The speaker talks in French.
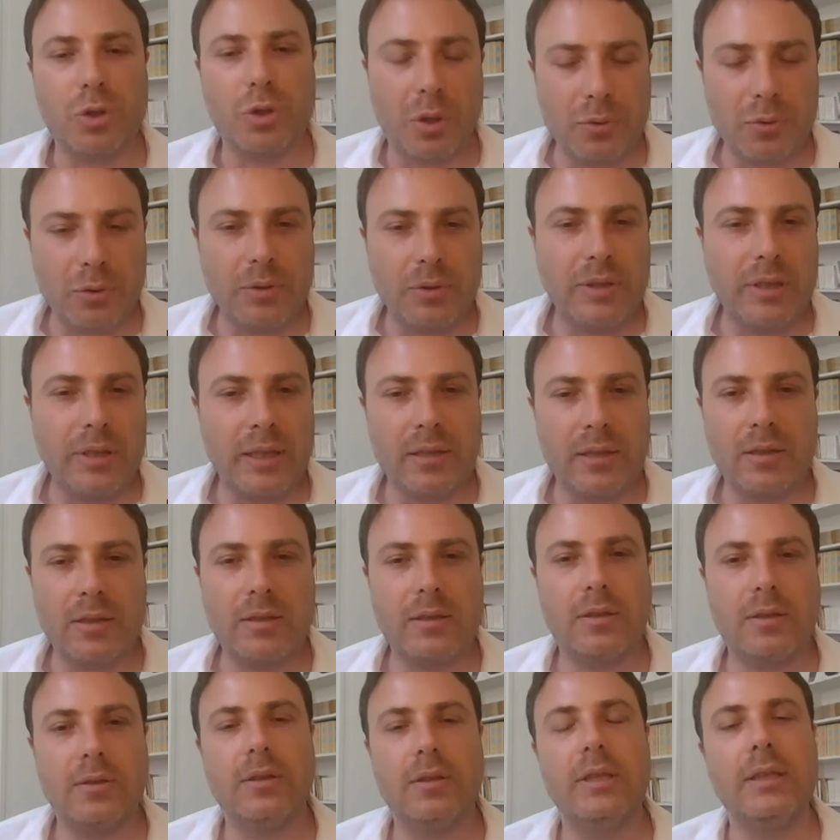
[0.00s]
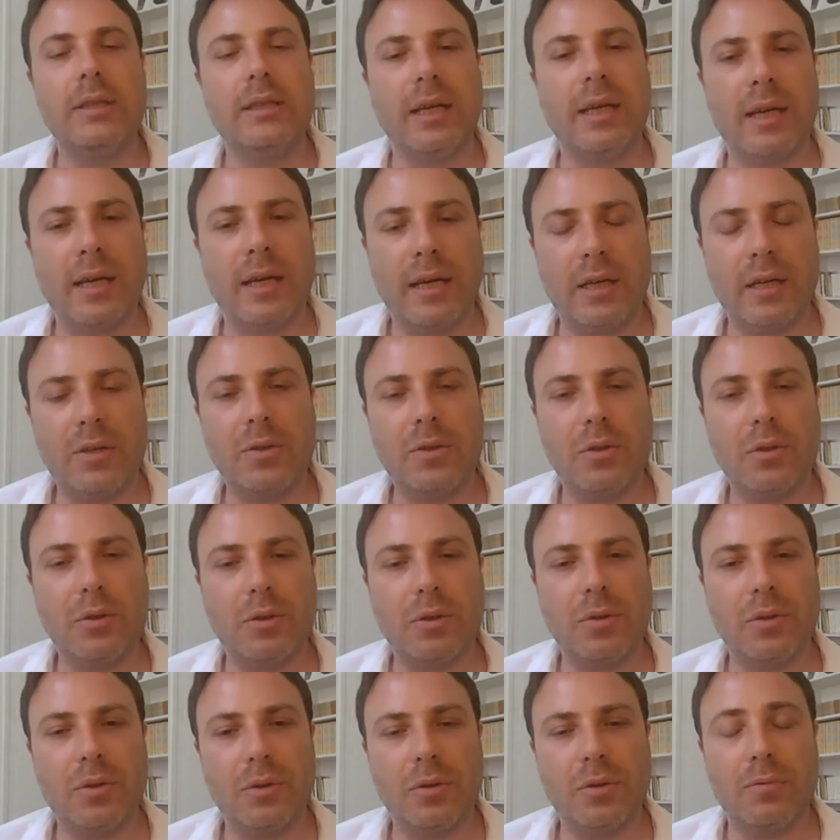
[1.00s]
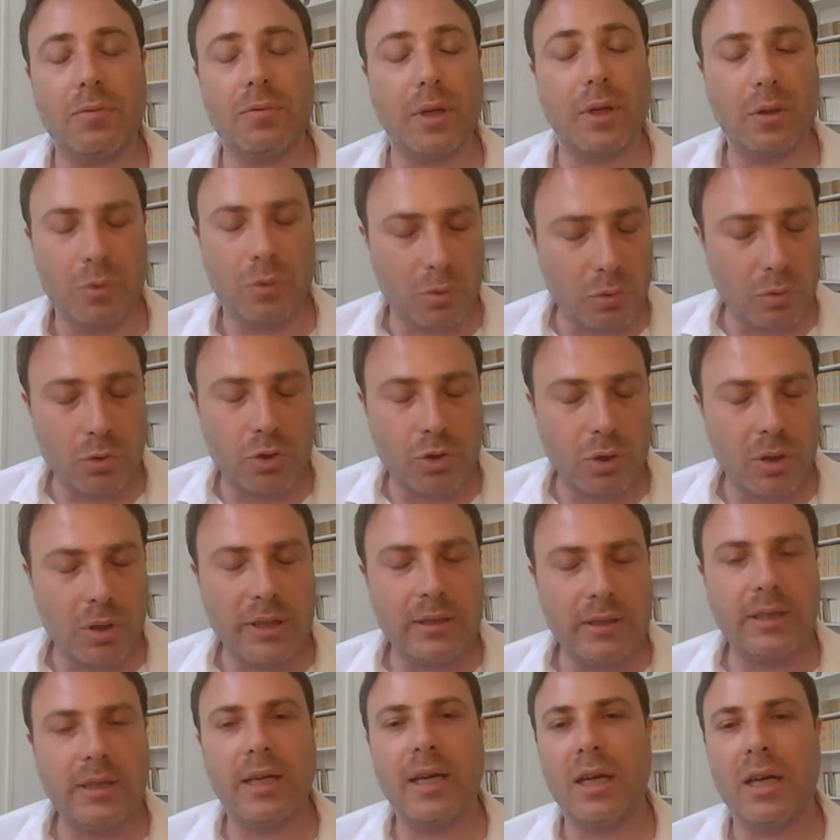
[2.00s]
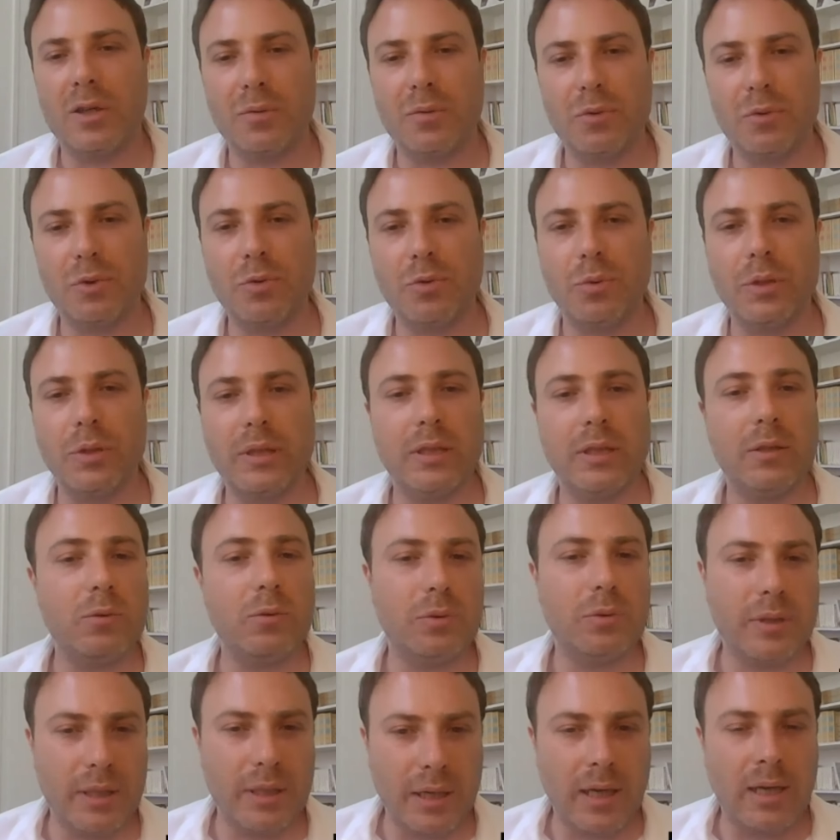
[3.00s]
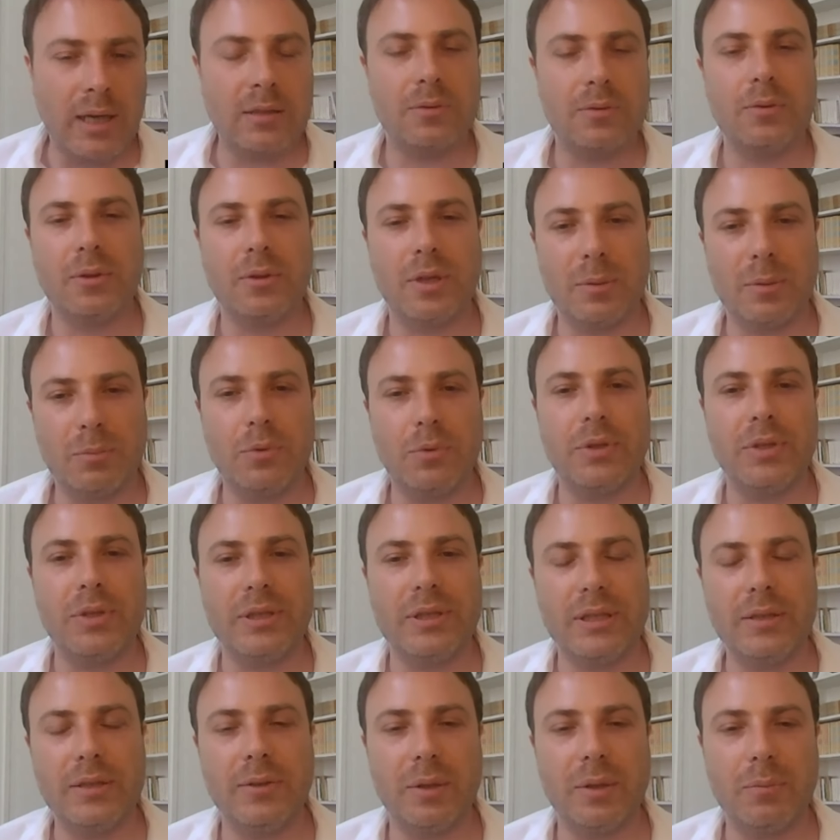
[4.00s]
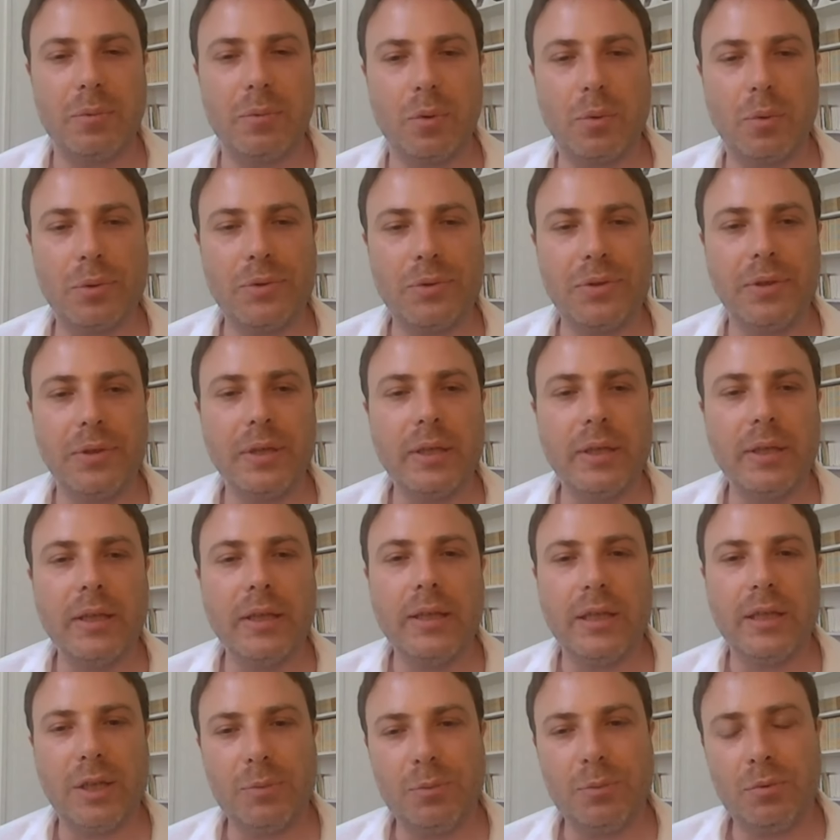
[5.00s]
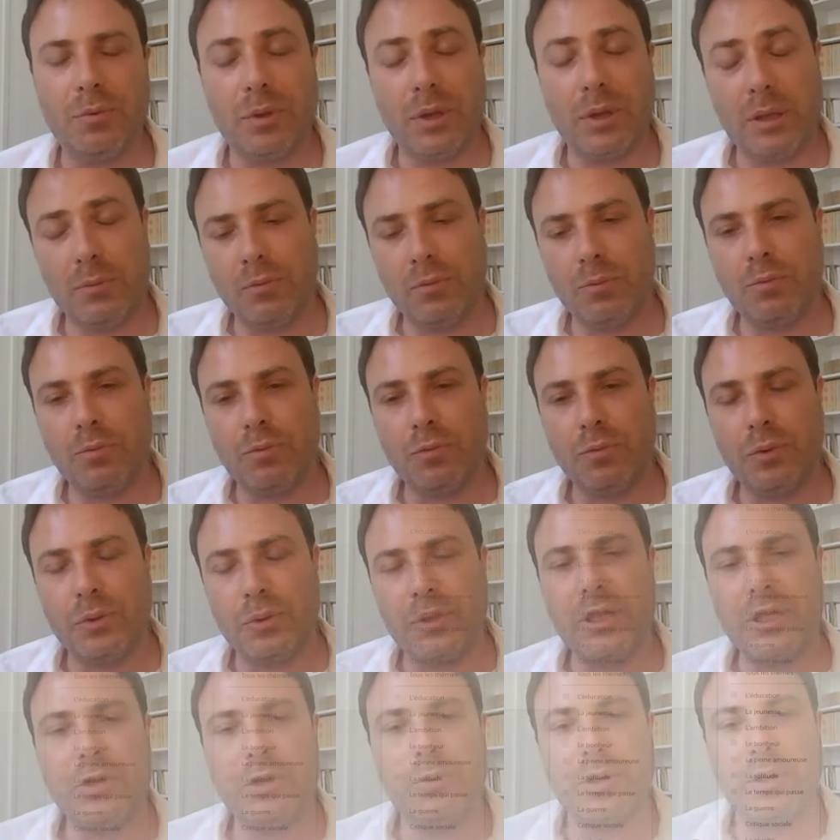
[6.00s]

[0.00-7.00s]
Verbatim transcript: genre de texte littéraire que, enfin, le, genre littéraire que vous souhaitez, du théâtre, de la poésie, de la prose. Et puis, vous pouvez aussi